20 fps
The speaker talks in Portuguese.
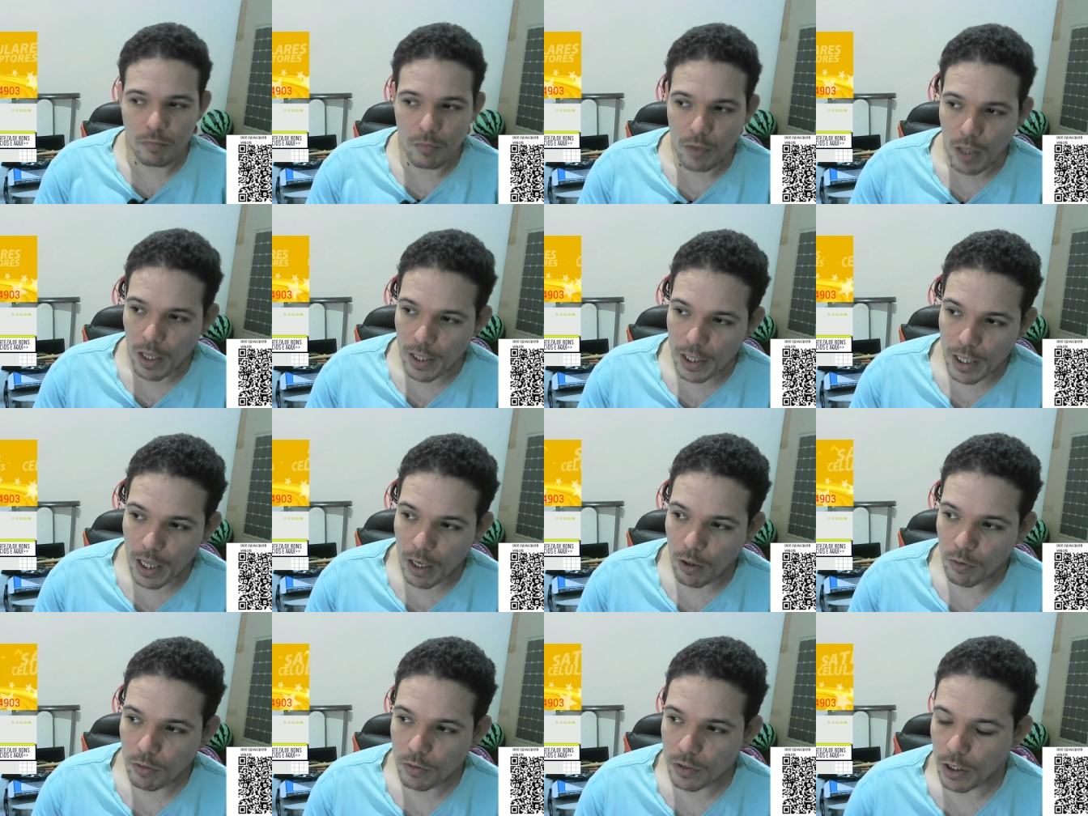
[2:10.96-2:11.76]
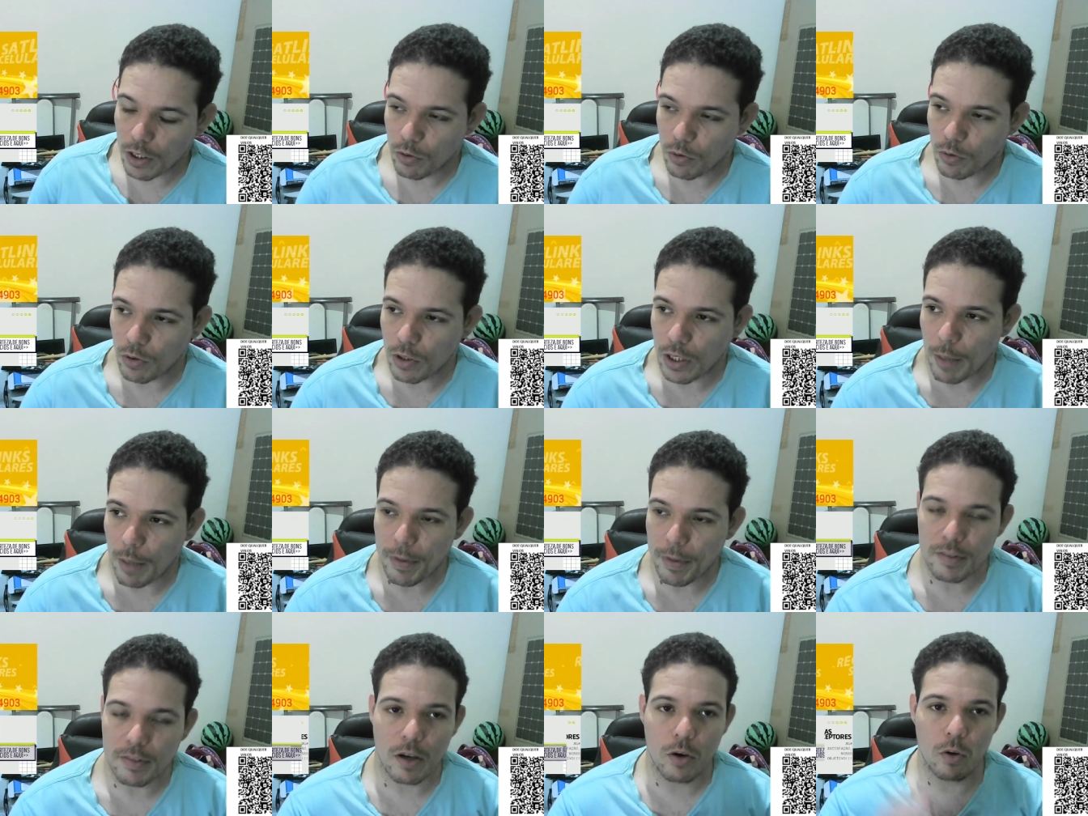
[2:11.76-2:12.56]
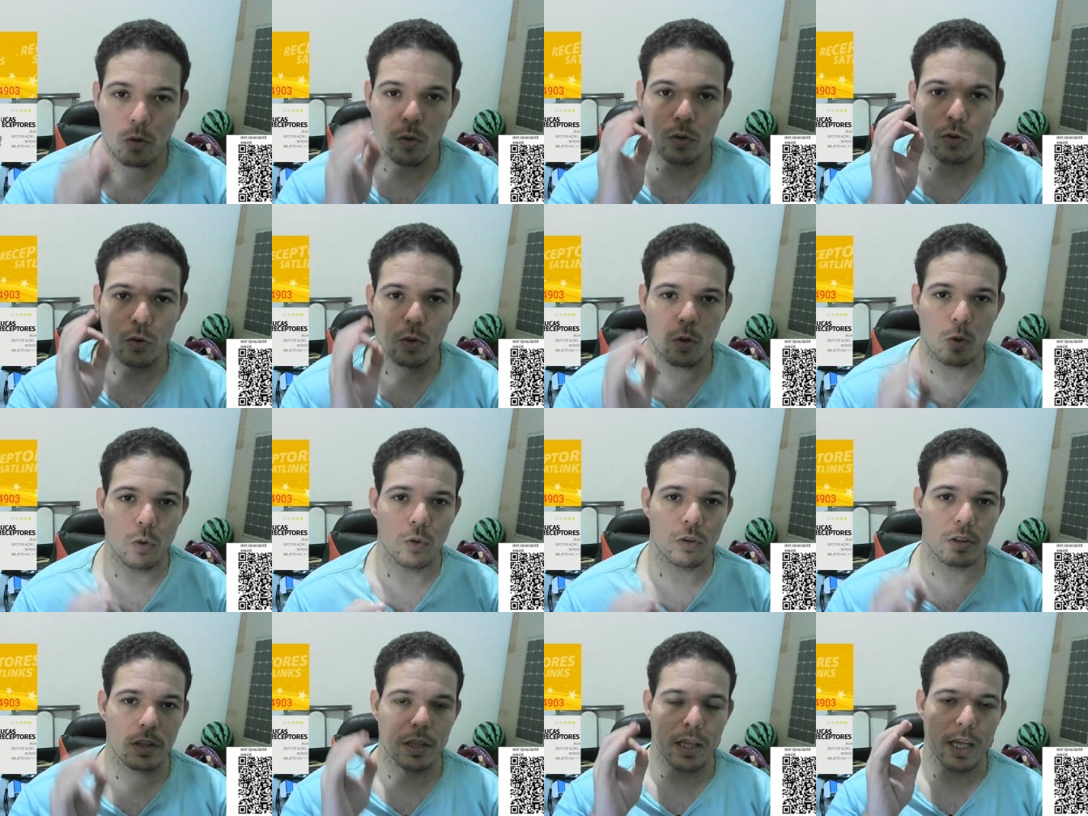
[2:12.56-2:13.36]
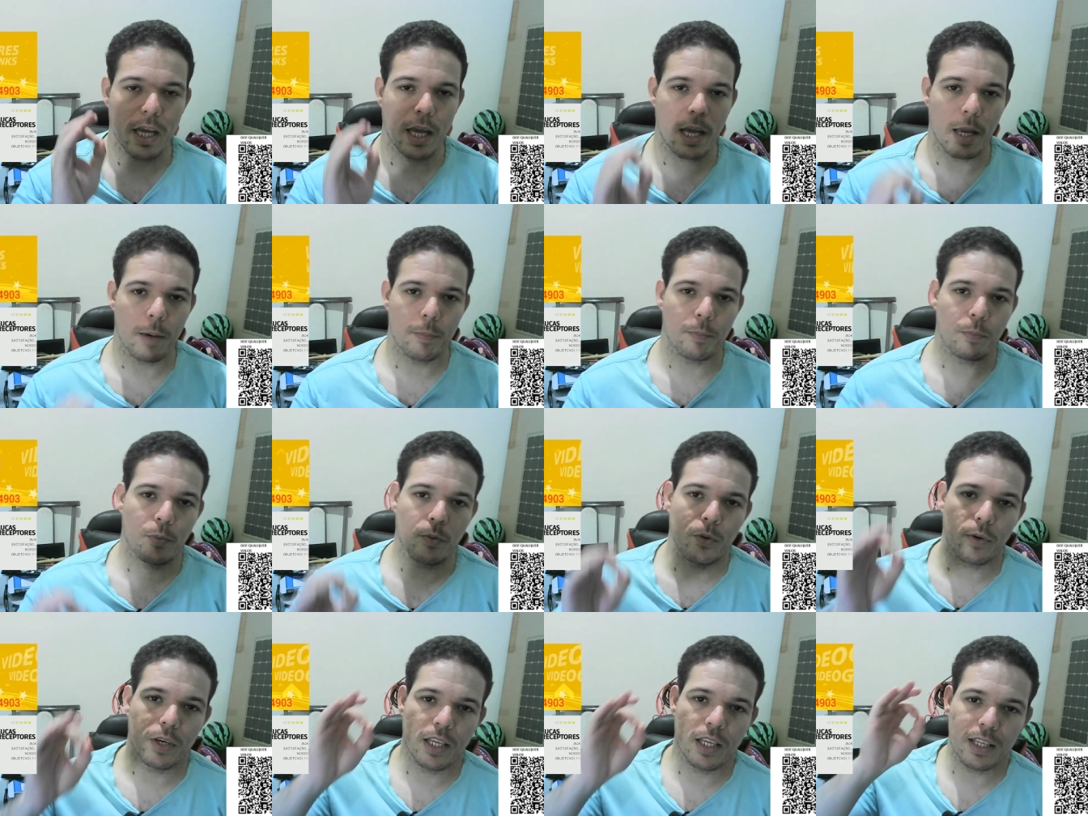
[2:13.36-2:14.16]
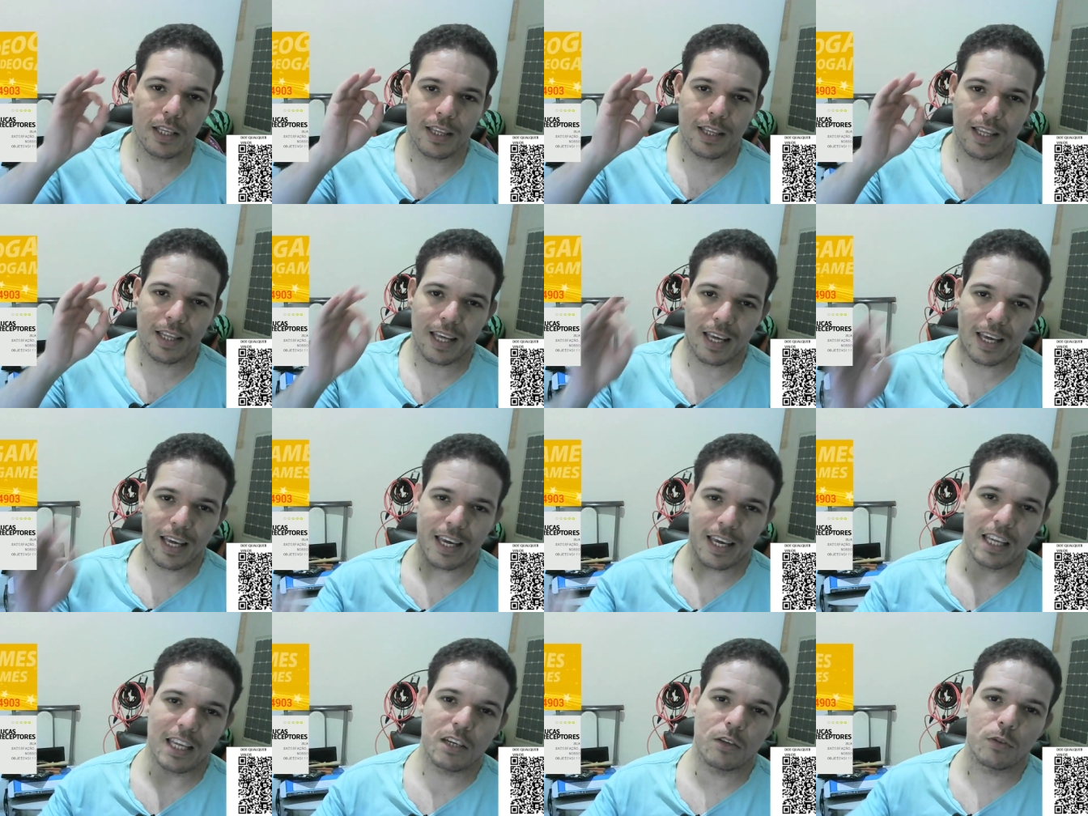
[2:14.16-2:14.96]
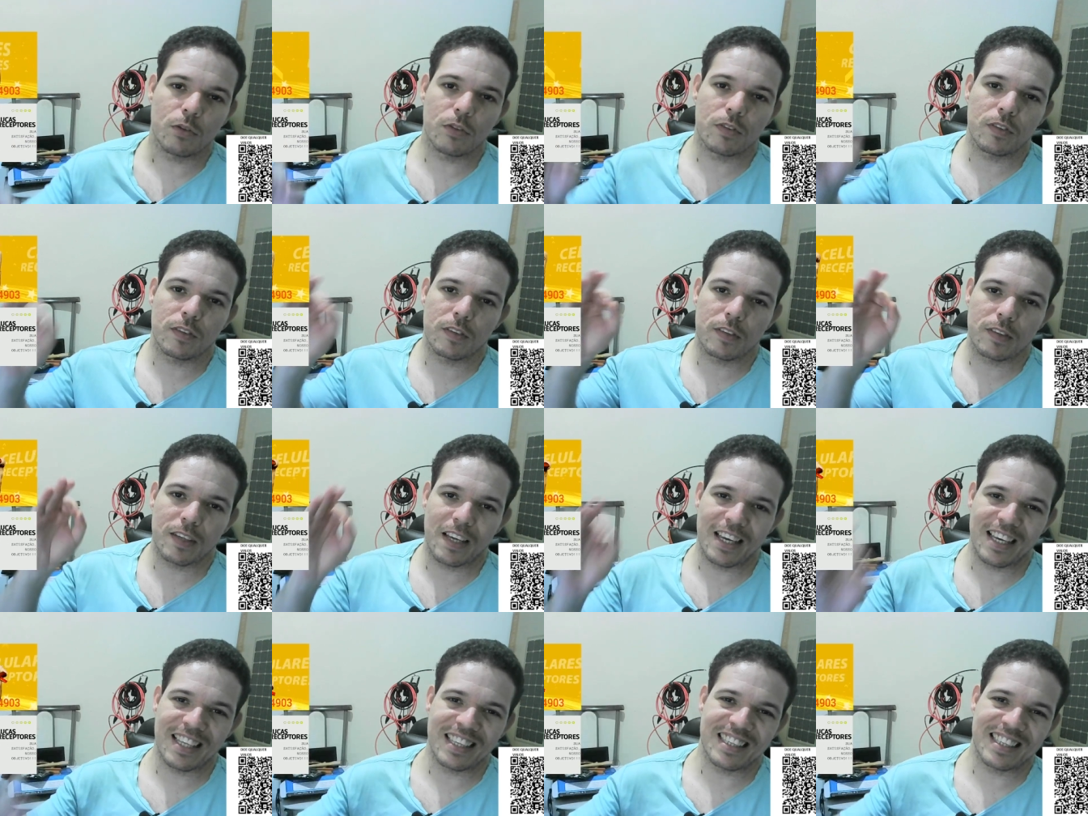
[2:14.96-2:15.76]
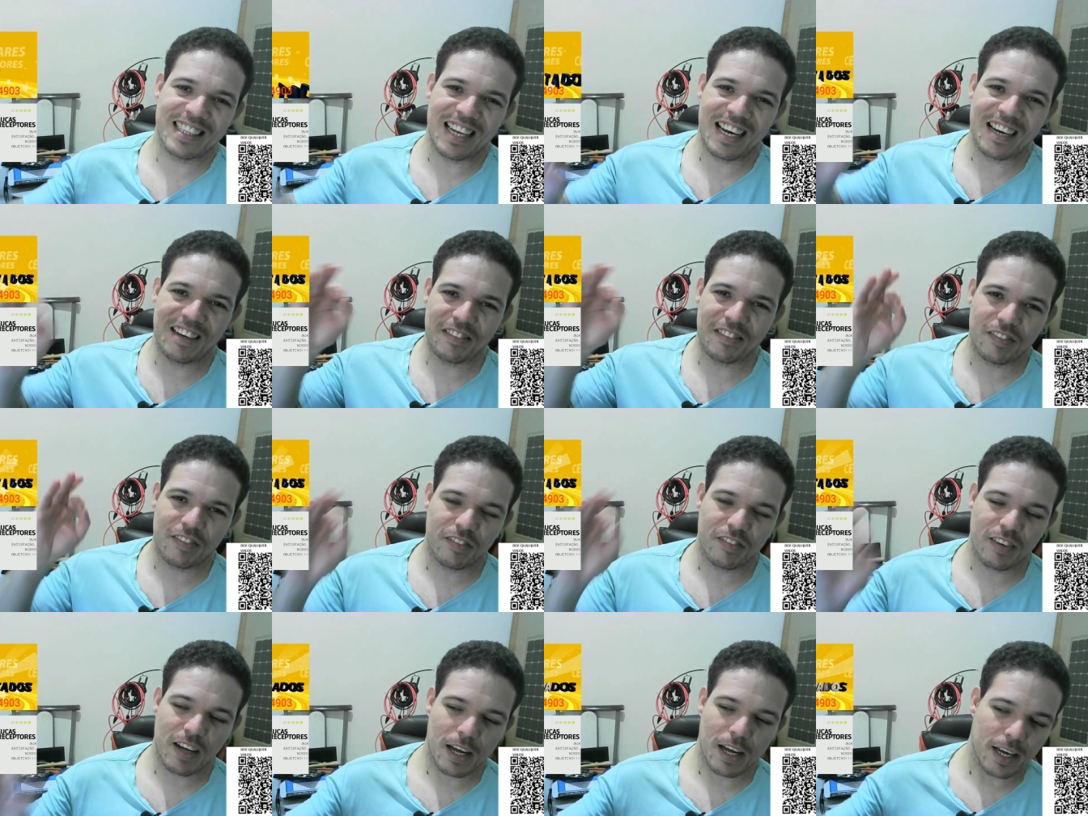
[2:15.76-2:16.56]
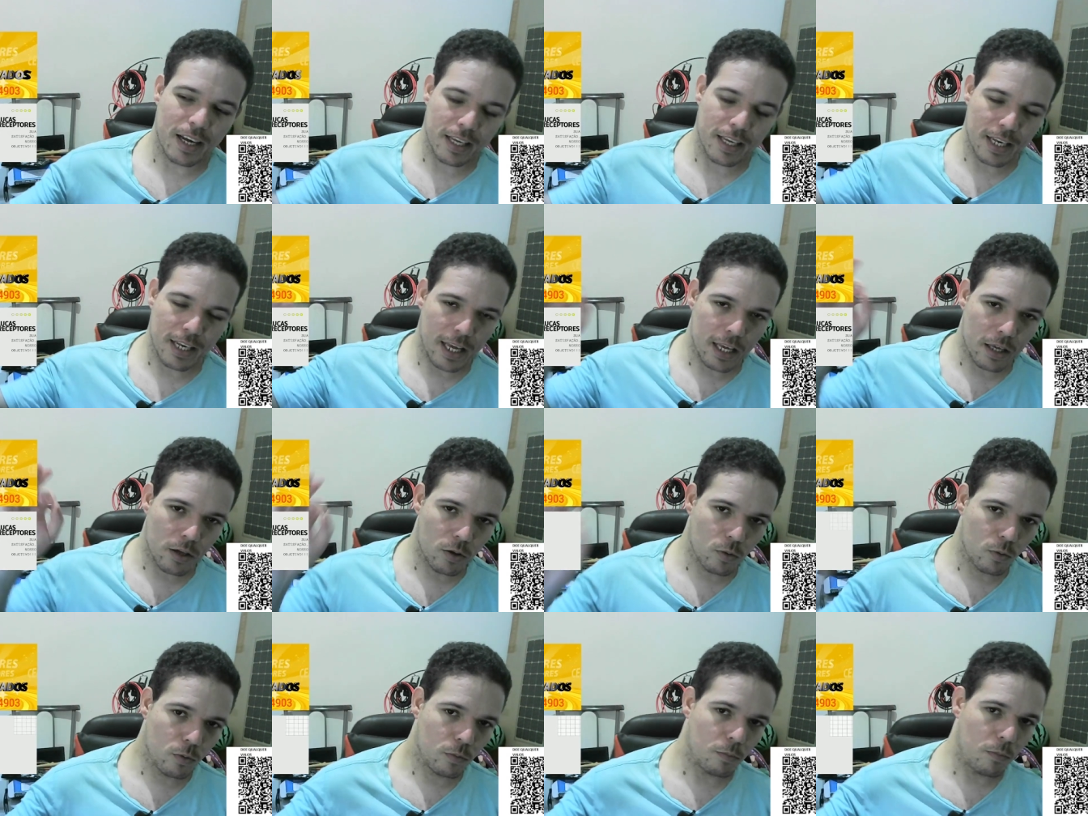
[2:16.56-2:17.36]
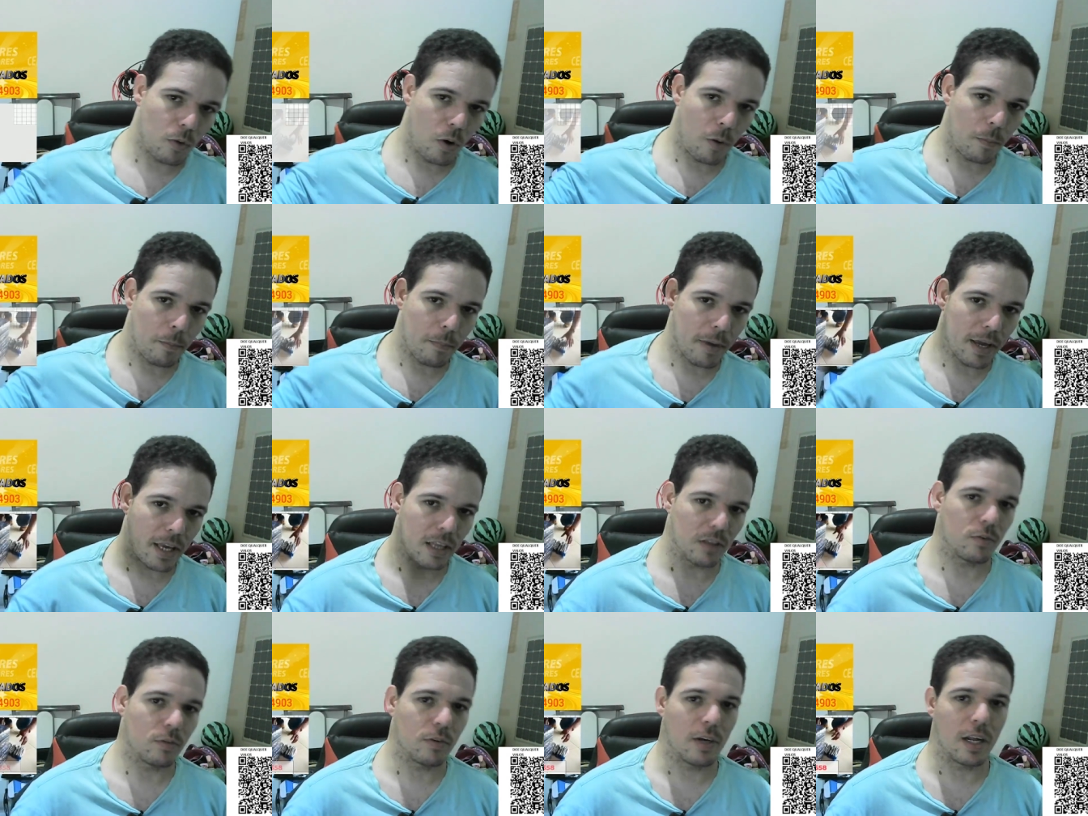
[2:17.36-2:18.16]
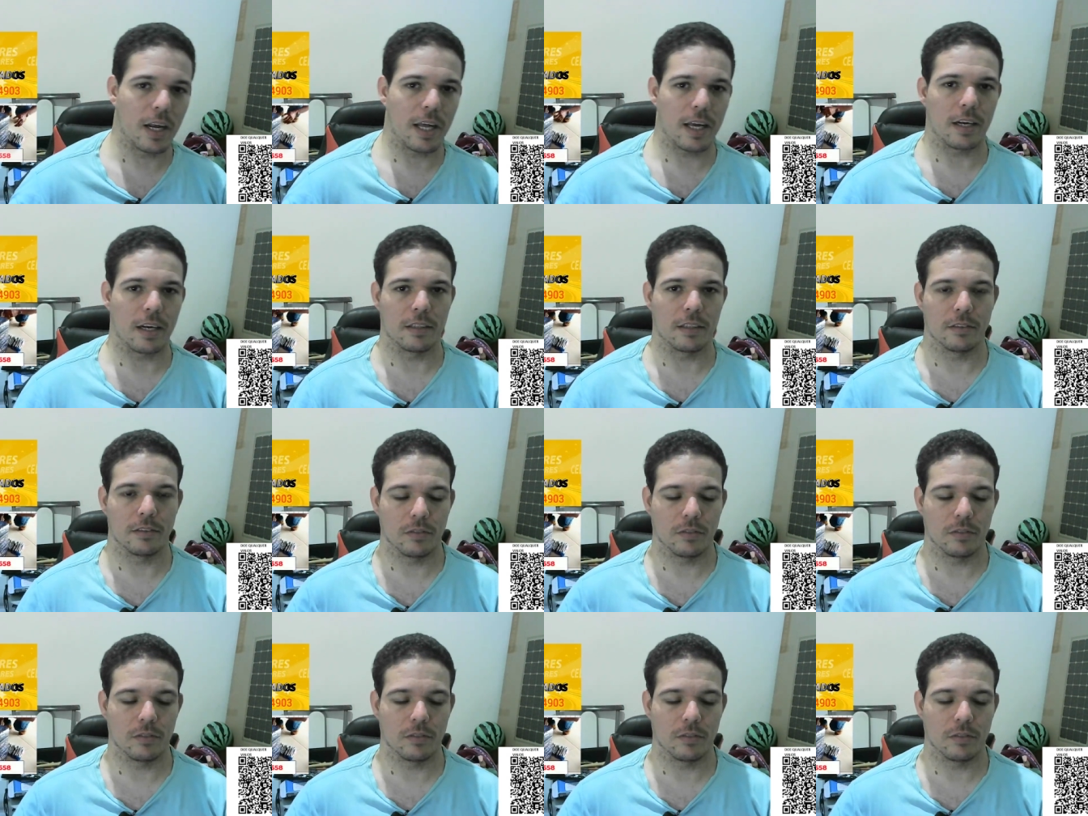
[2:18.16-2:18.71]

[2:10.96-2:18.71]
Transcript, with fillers: não deu dor de cabeça. Rodou o tempo inteiro sem travar em nenhum momento, galera.